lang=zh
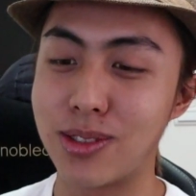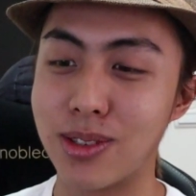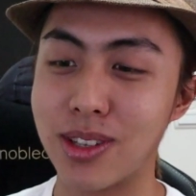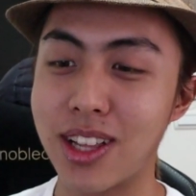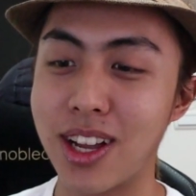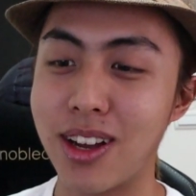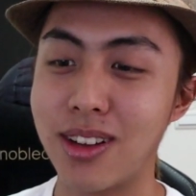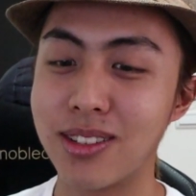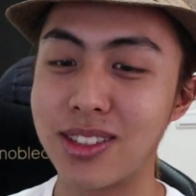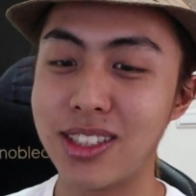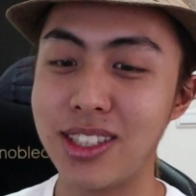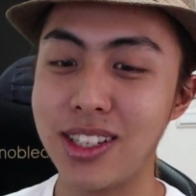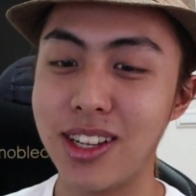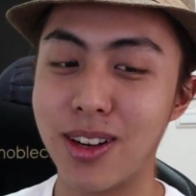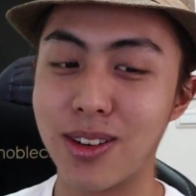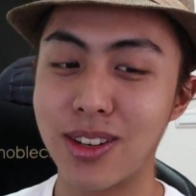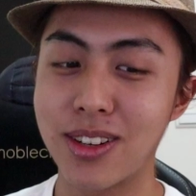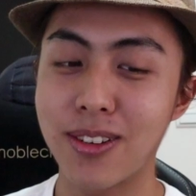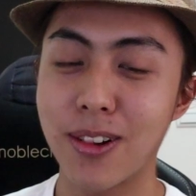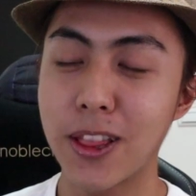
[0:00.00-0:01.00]
觉到自己
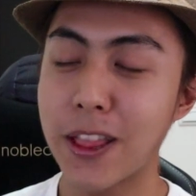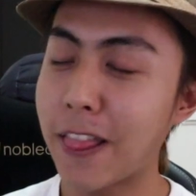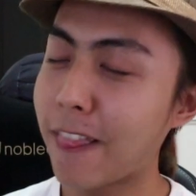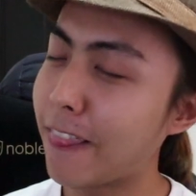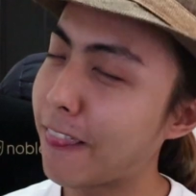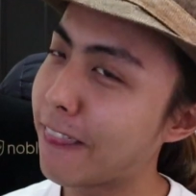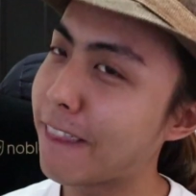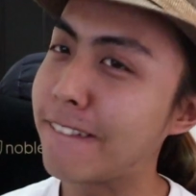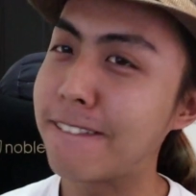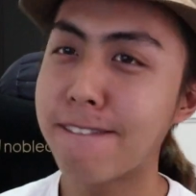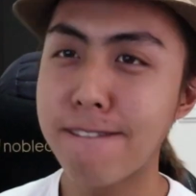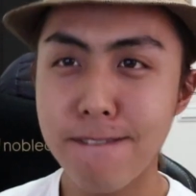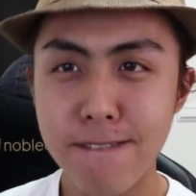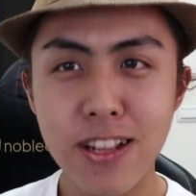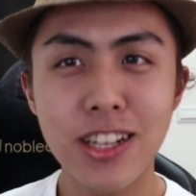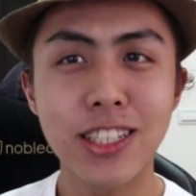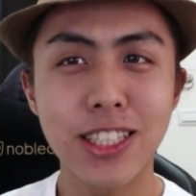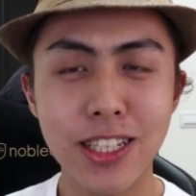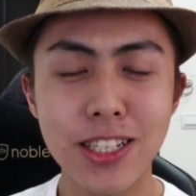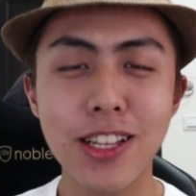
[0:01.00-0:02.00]
好像
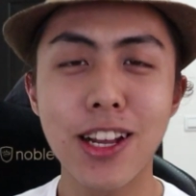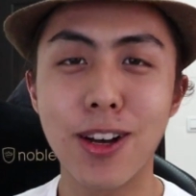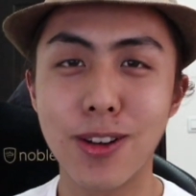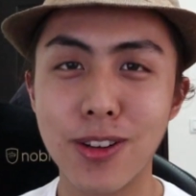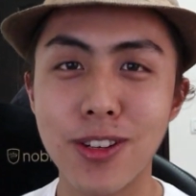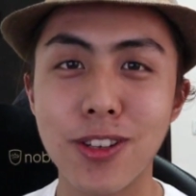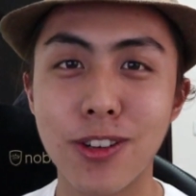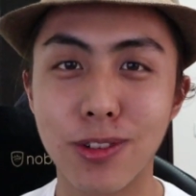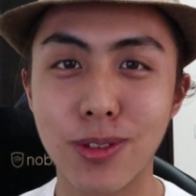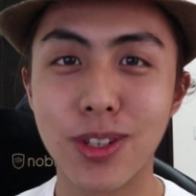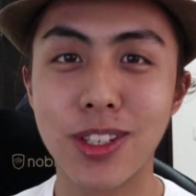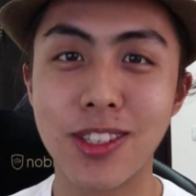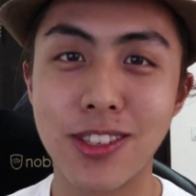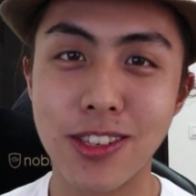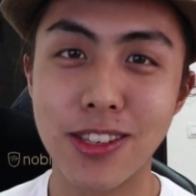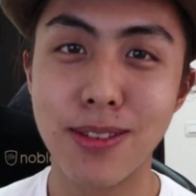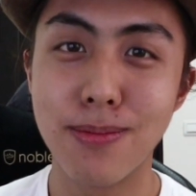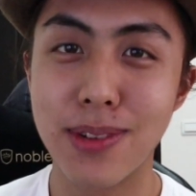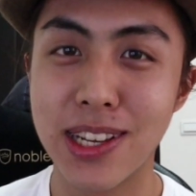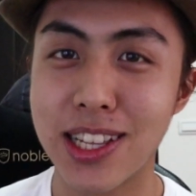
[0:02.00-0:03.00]
真的好像有段
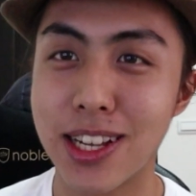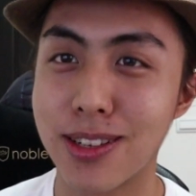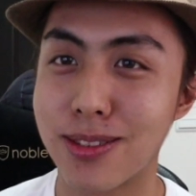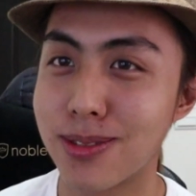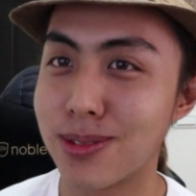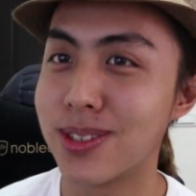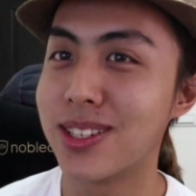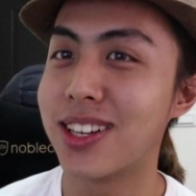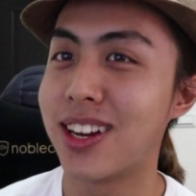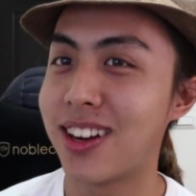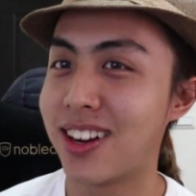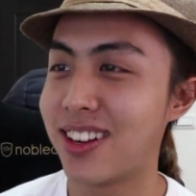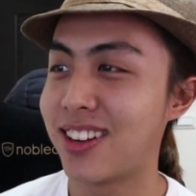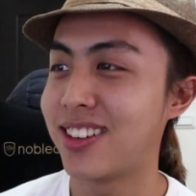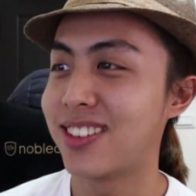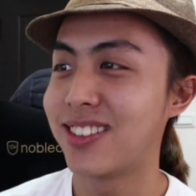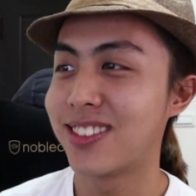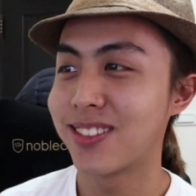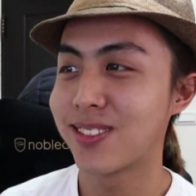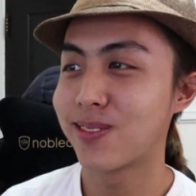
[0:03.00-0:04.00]
时间没打吹
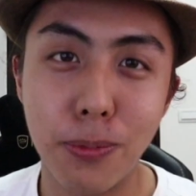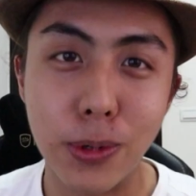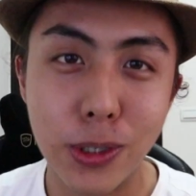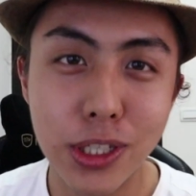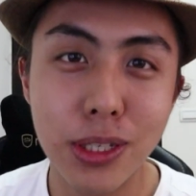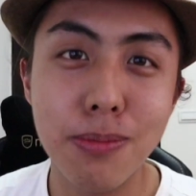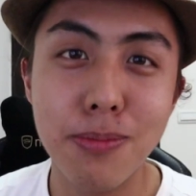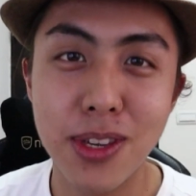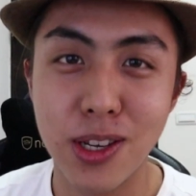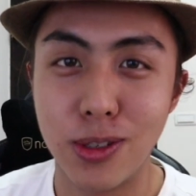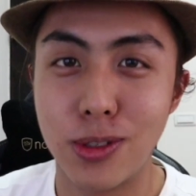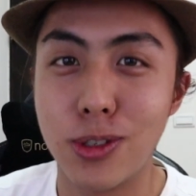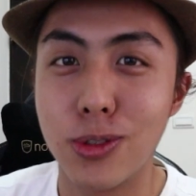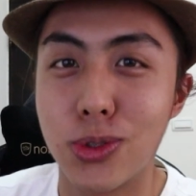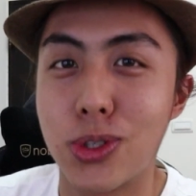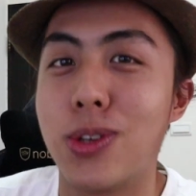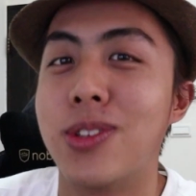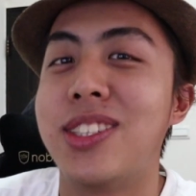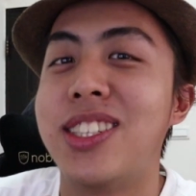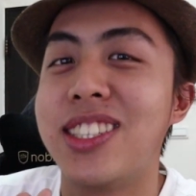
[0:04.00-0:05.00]
塔。不是没有
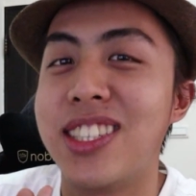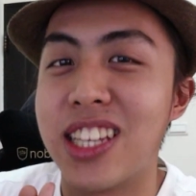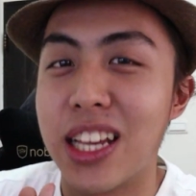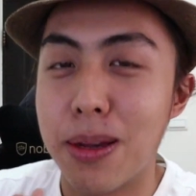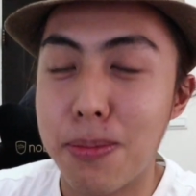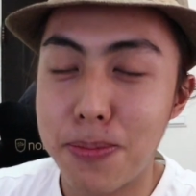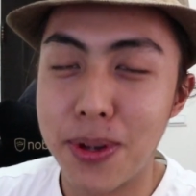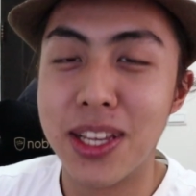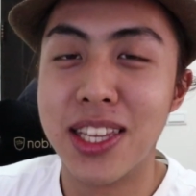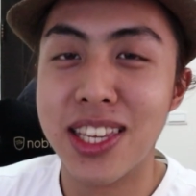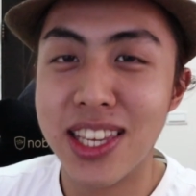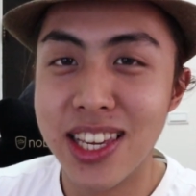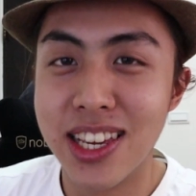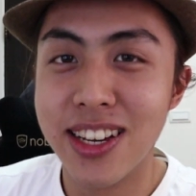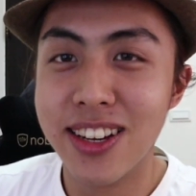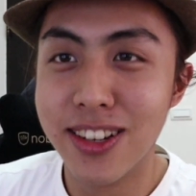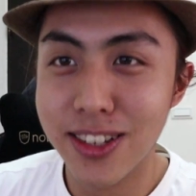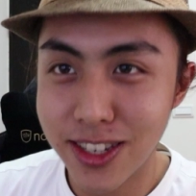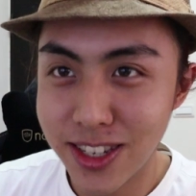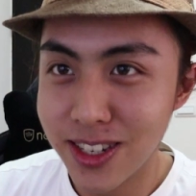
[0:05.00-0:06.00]
注重自己的本
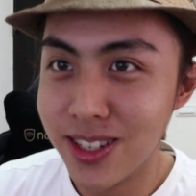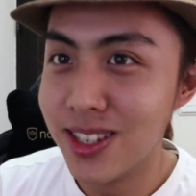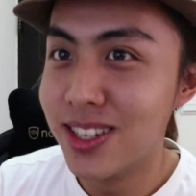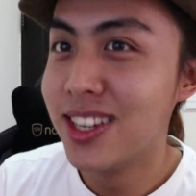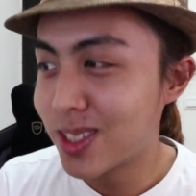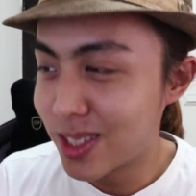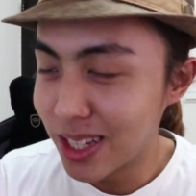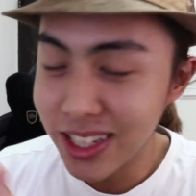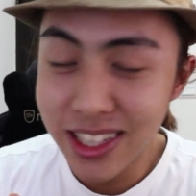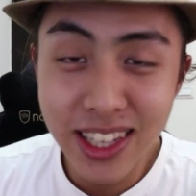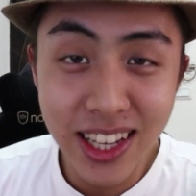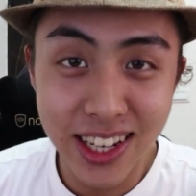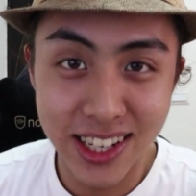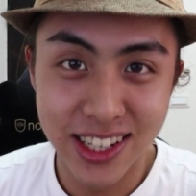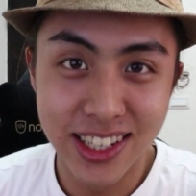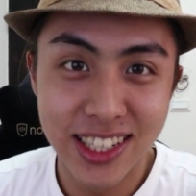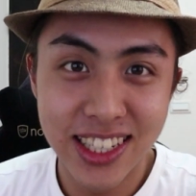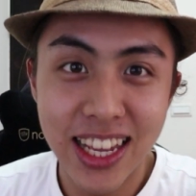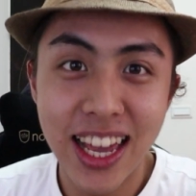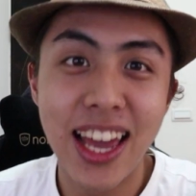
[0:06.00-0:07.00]
业，而是真
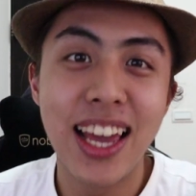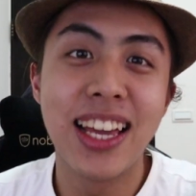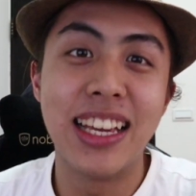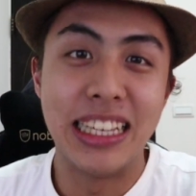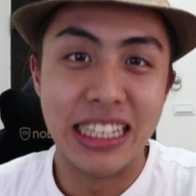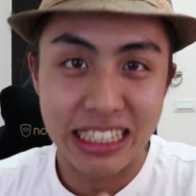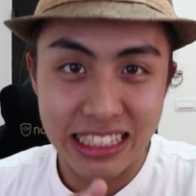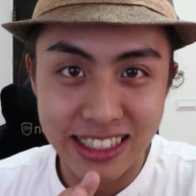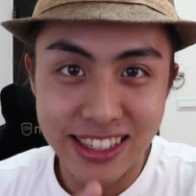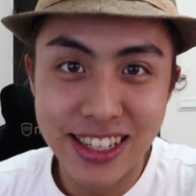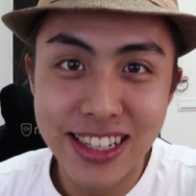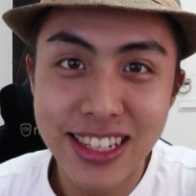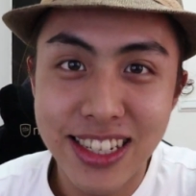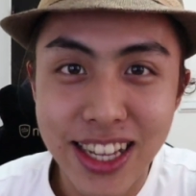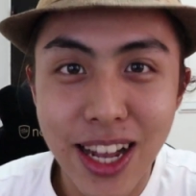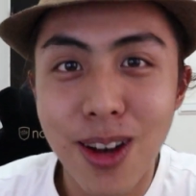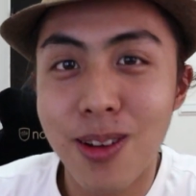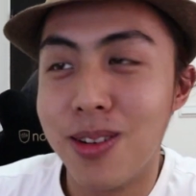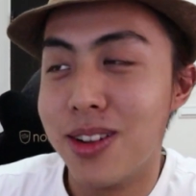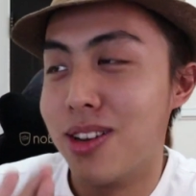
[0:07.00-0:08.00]
的现在已经
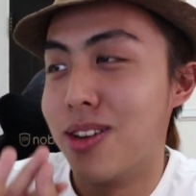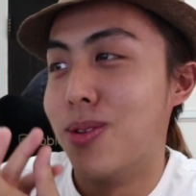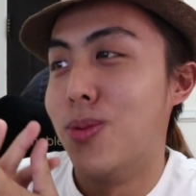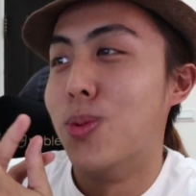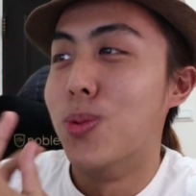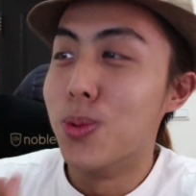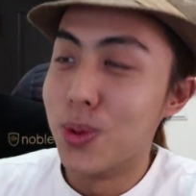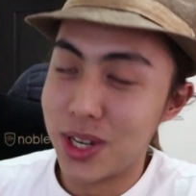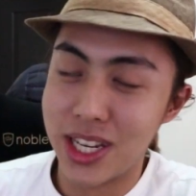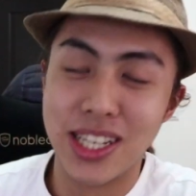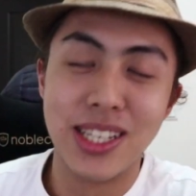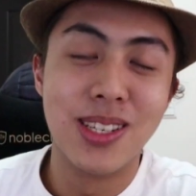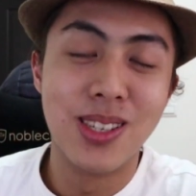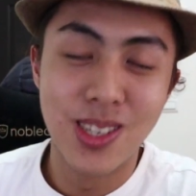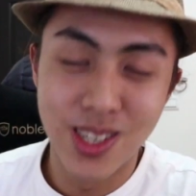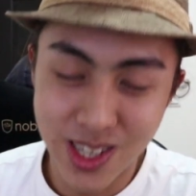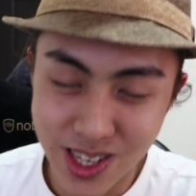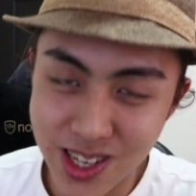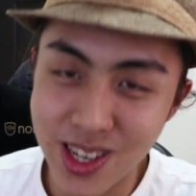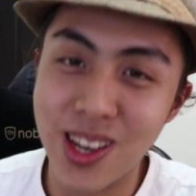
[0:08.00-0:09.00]
到了尾
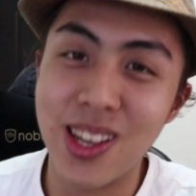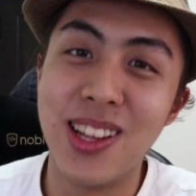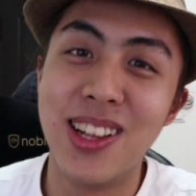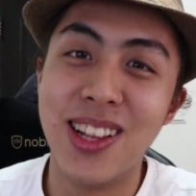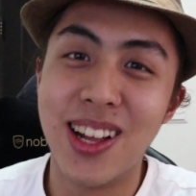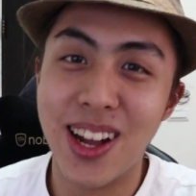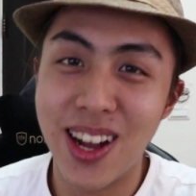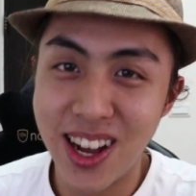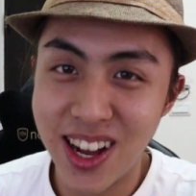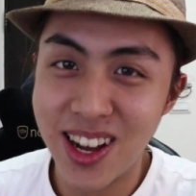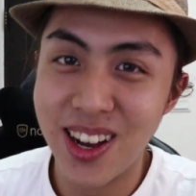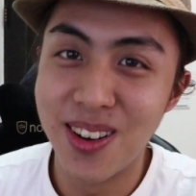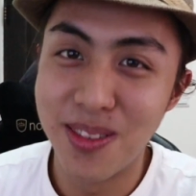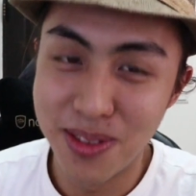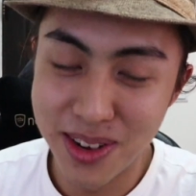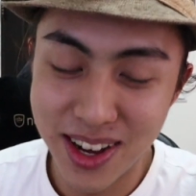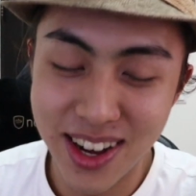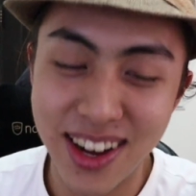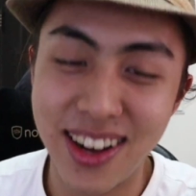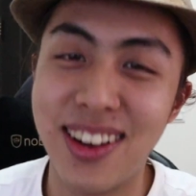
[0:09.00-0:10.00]
声了，好
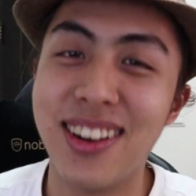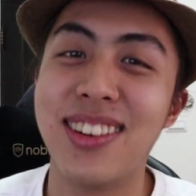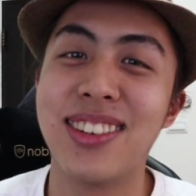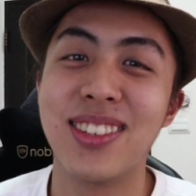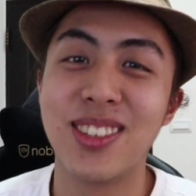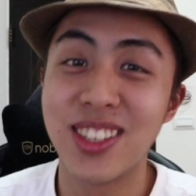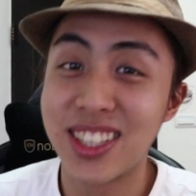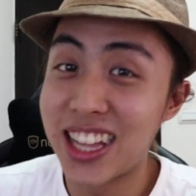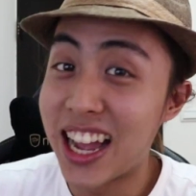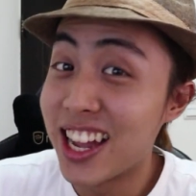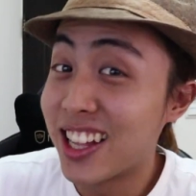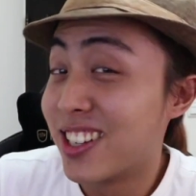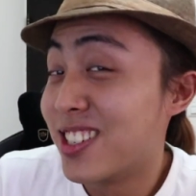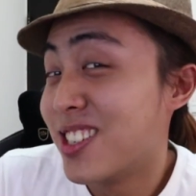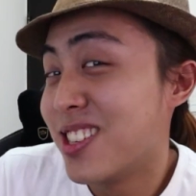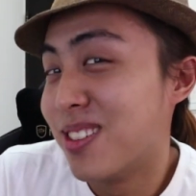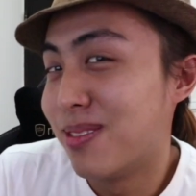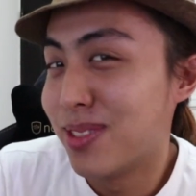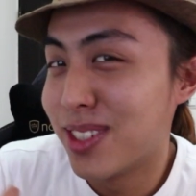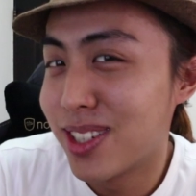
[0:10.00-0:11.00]
不好？就打的
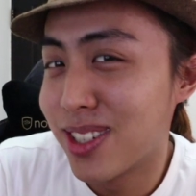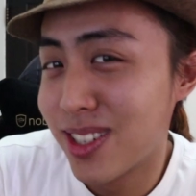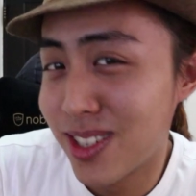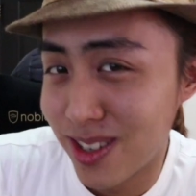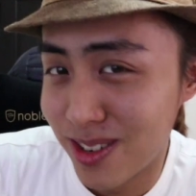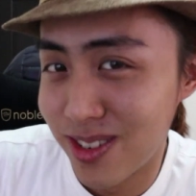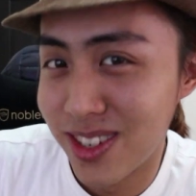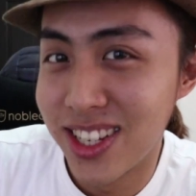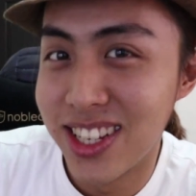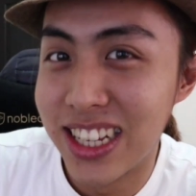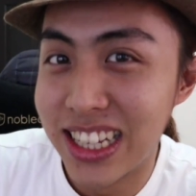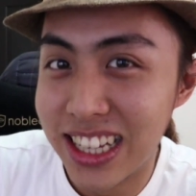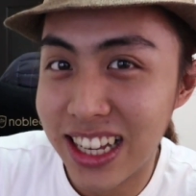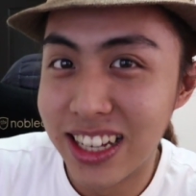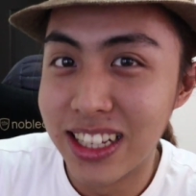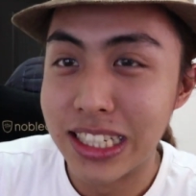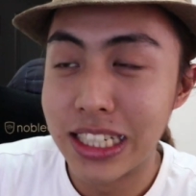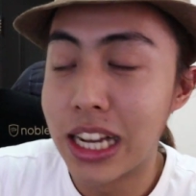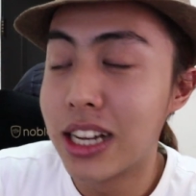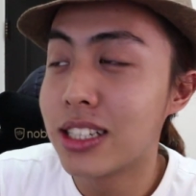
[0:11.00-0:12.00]
人也比较少了一
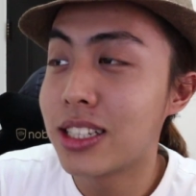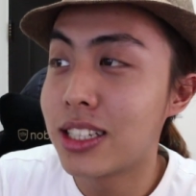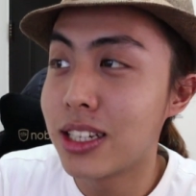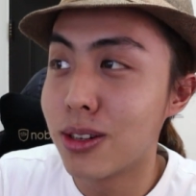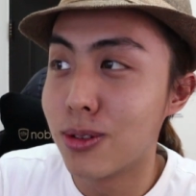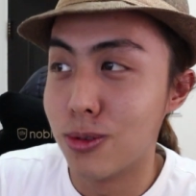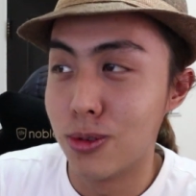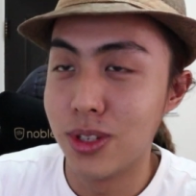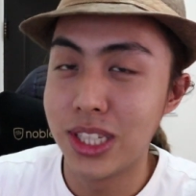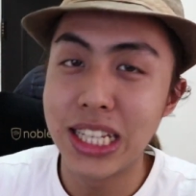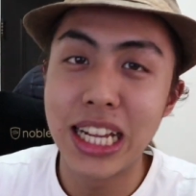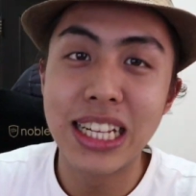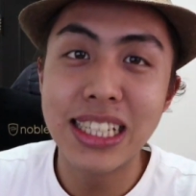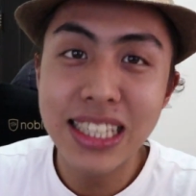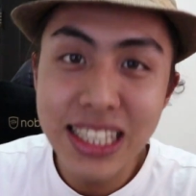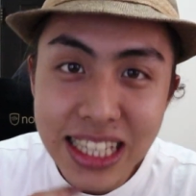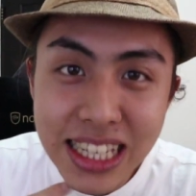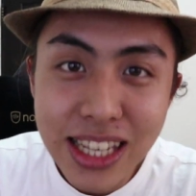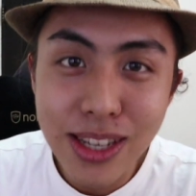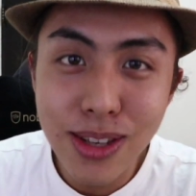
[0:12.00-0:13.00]
点。相信我在 Z